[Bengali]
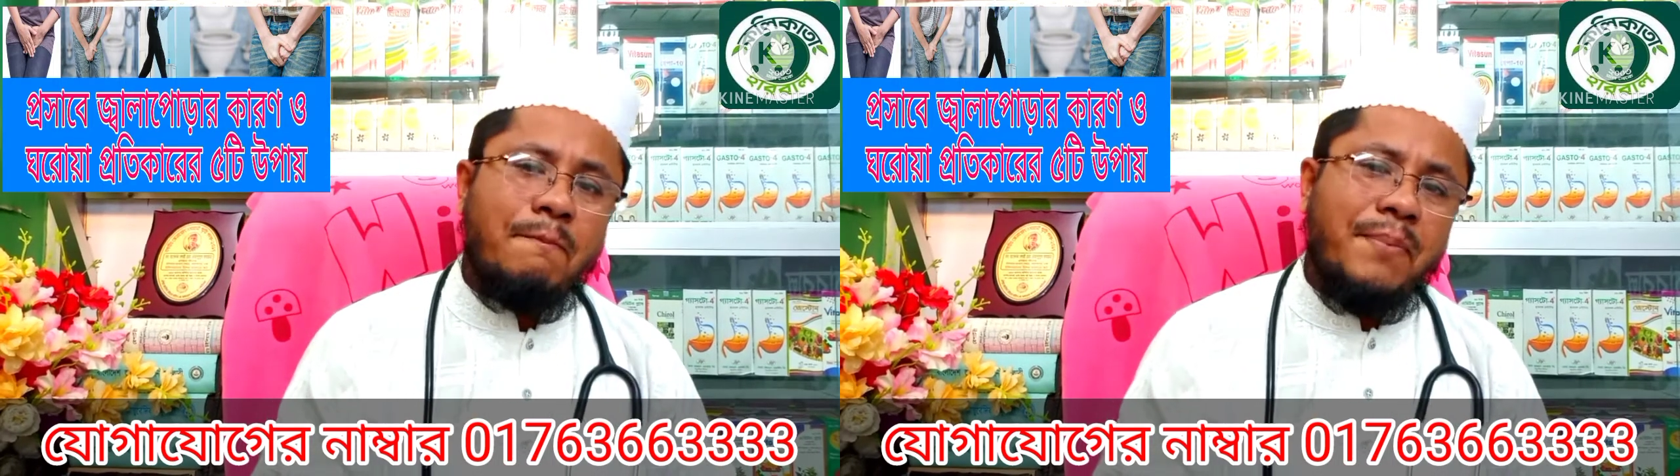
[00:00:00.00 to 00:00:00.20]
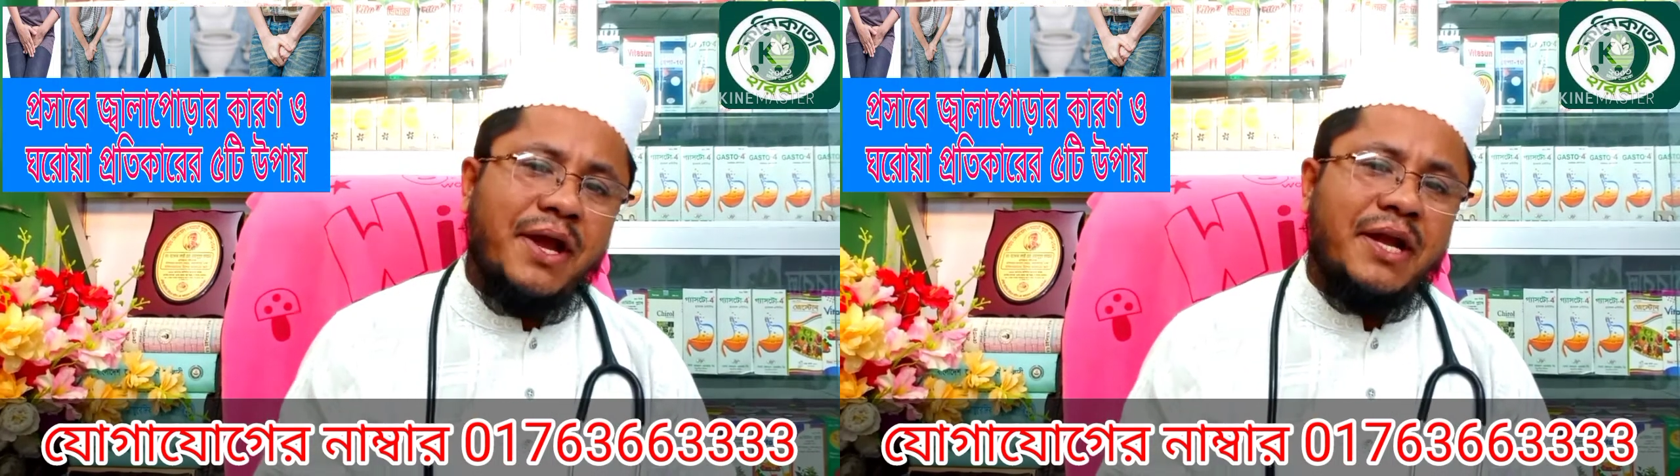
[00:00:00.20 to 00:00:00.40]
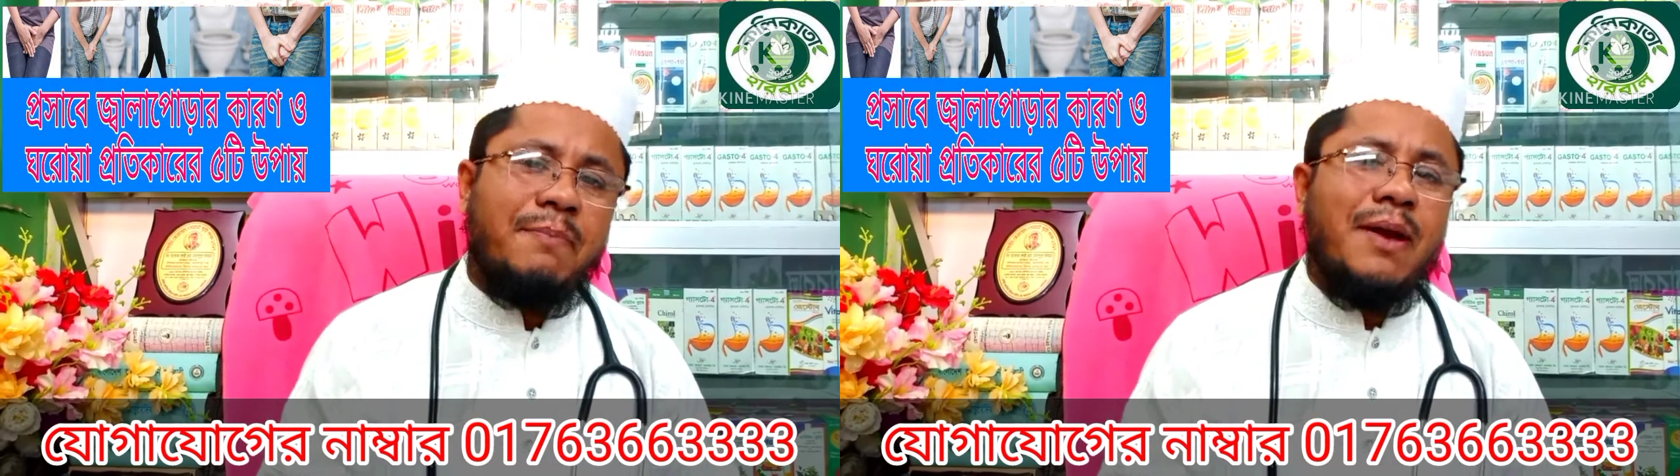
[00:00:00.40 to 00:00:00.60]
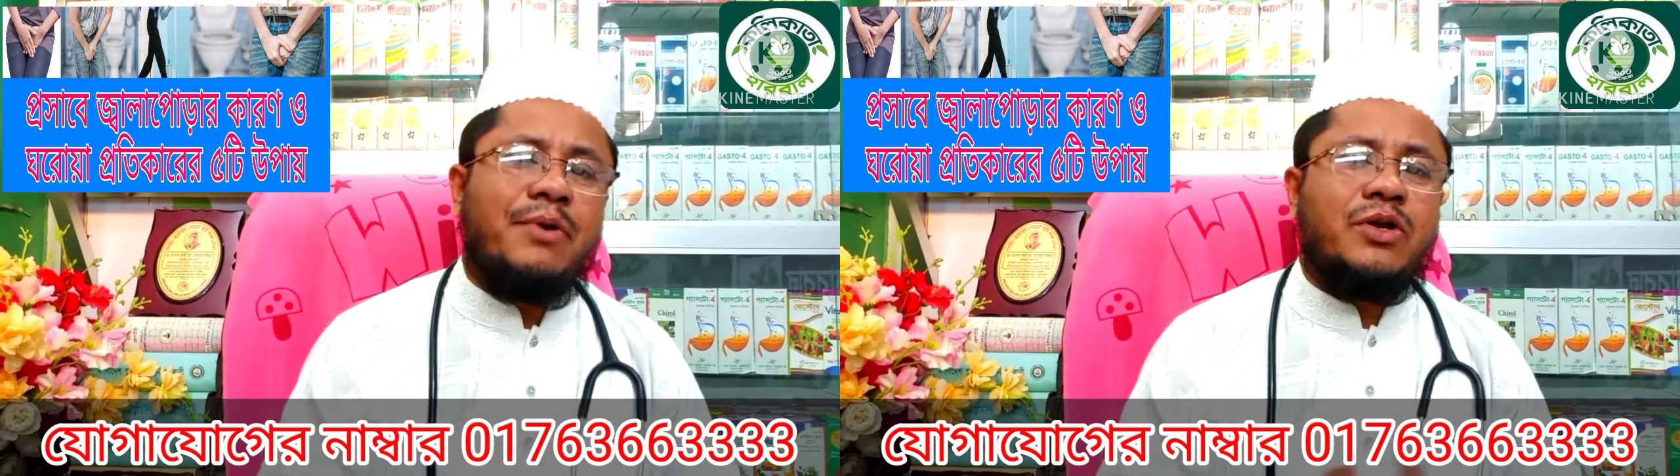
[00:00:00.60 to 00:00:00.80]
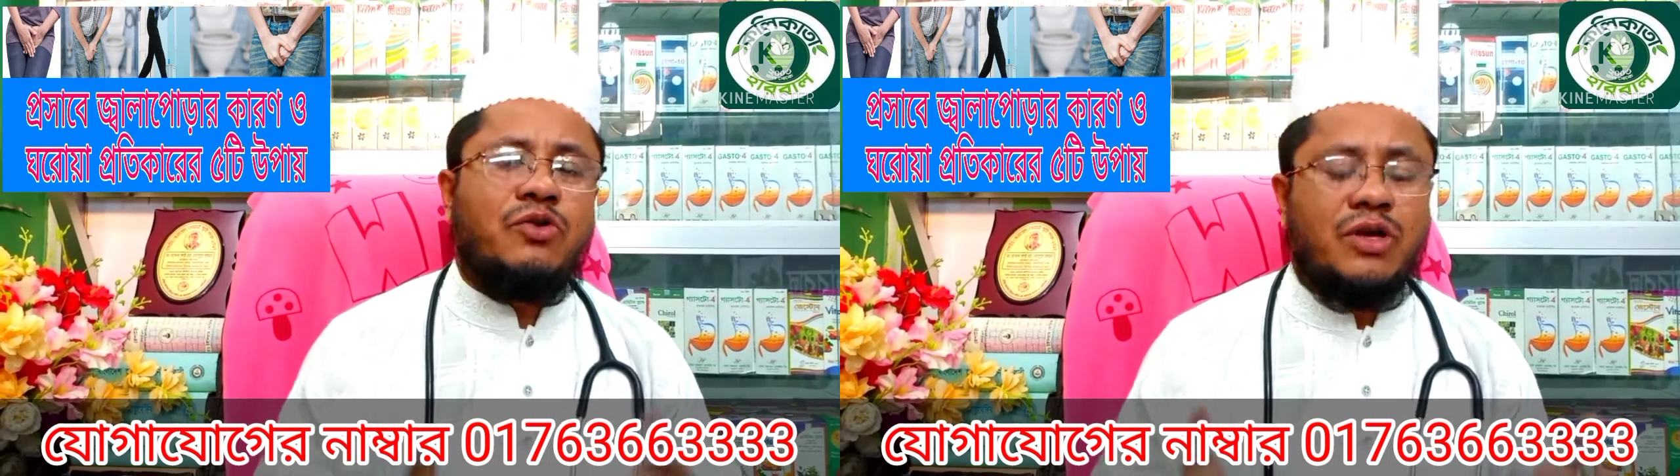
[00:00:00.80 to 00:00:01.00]
পেট
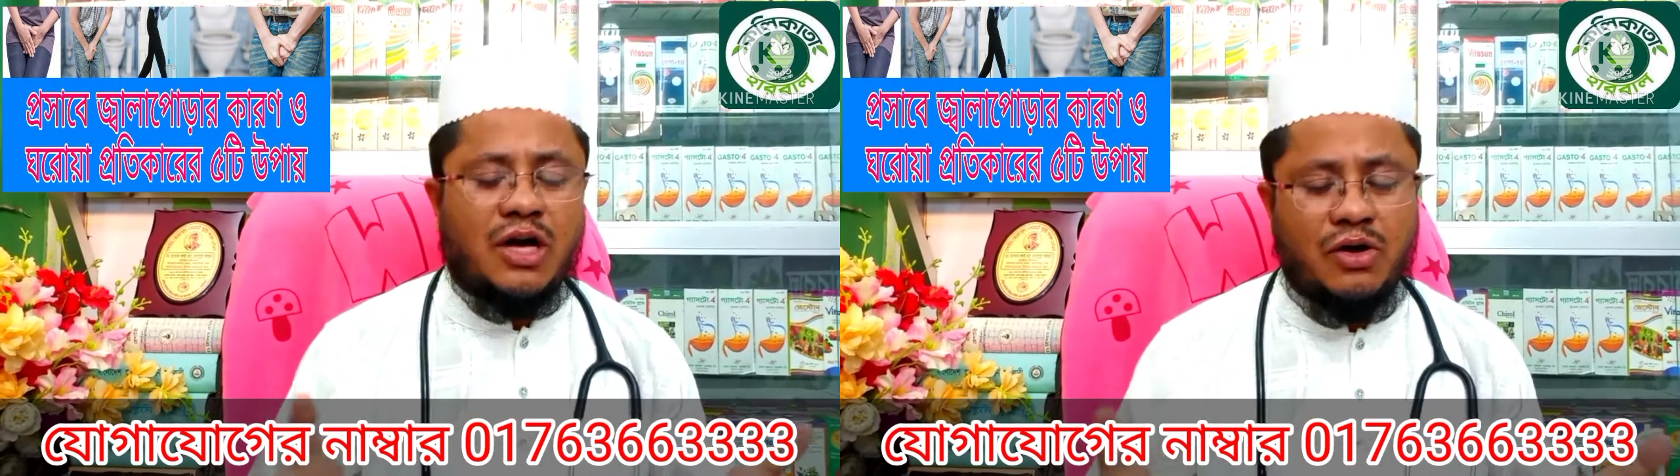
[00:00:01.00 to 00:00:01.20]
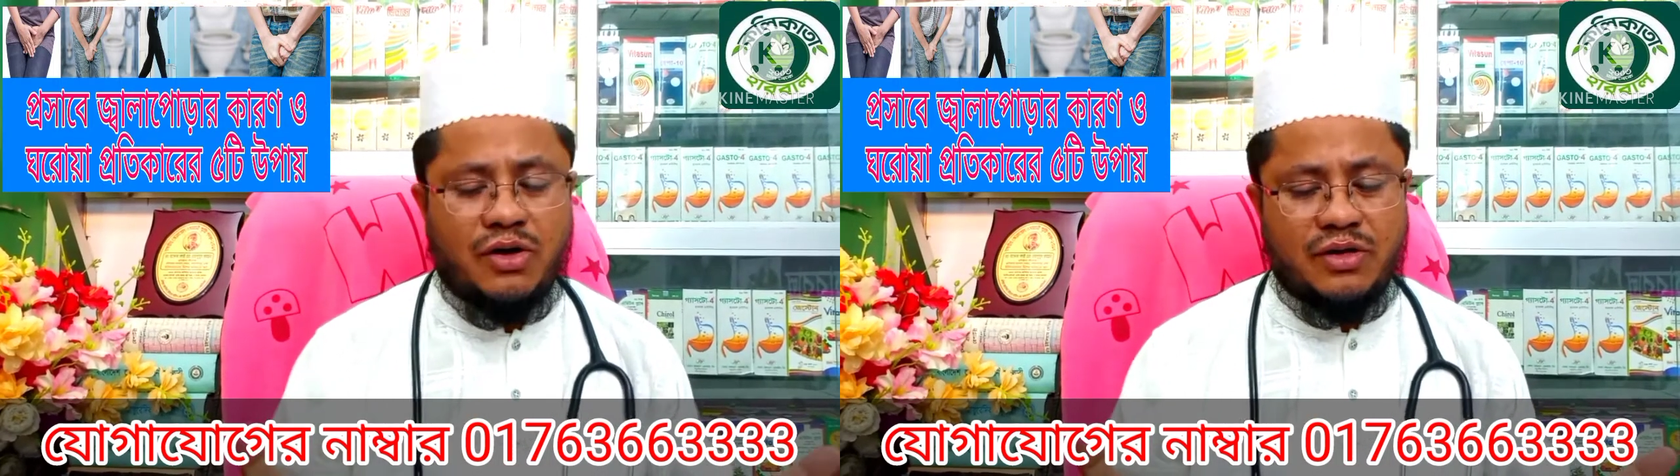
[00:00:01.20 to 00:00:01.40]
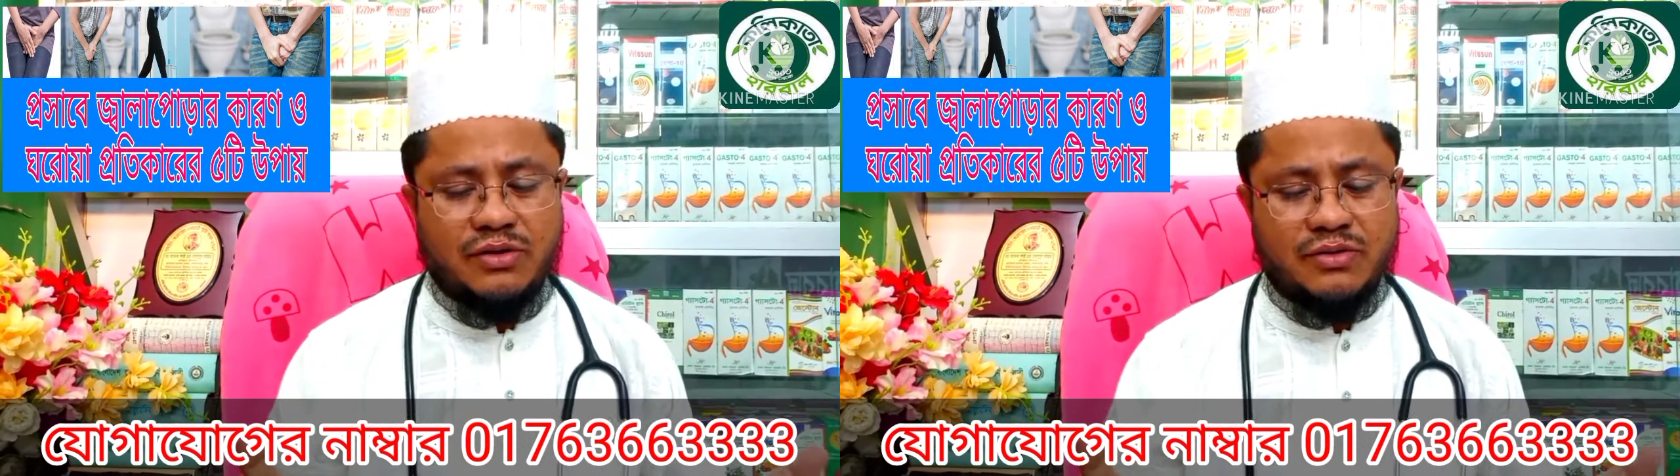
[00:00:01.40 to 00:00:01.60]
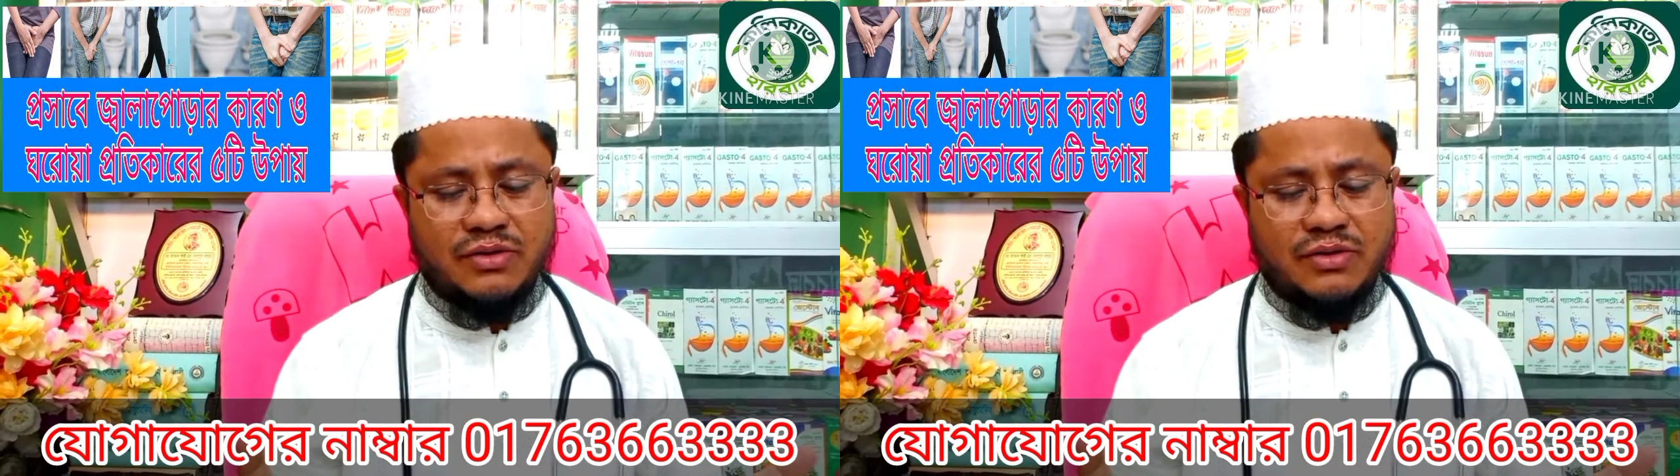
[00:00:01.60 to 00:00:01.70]
ব্যবহার করা হয়